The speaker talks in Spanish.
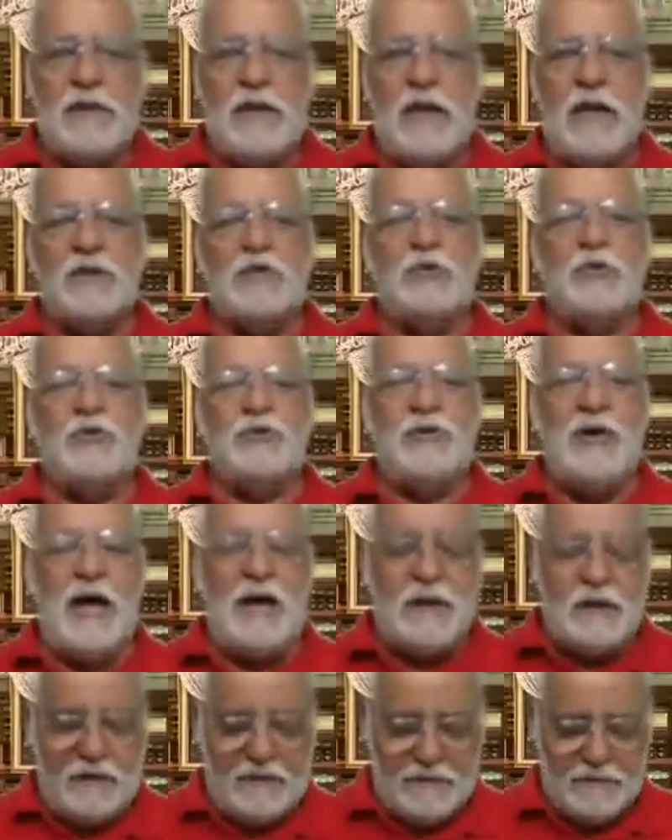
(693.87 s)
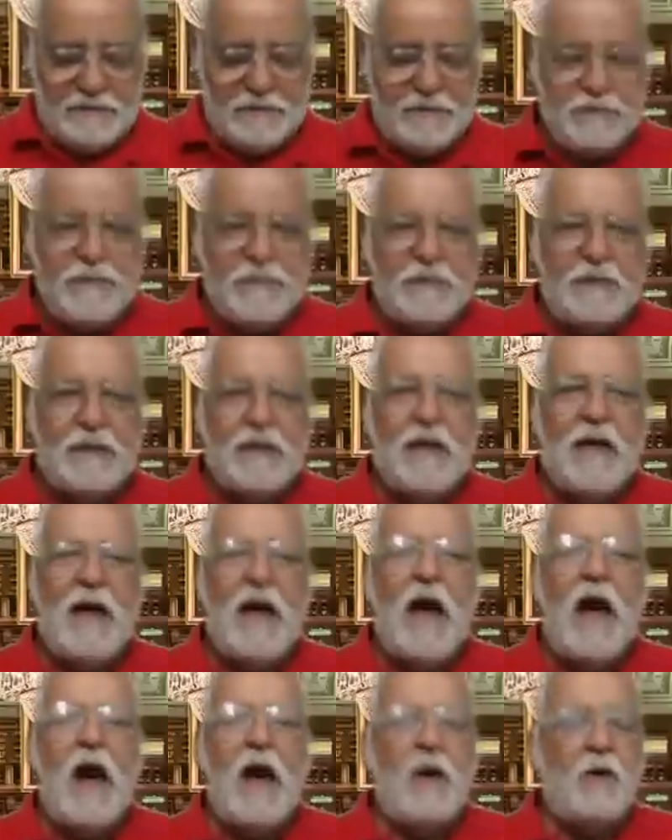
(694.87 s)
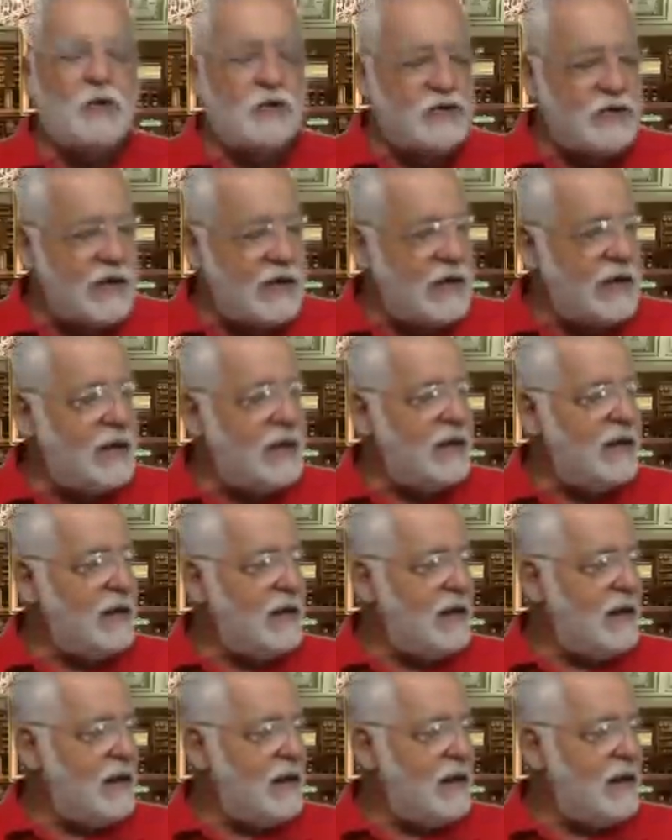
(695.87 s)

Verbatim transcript: a escuchar a José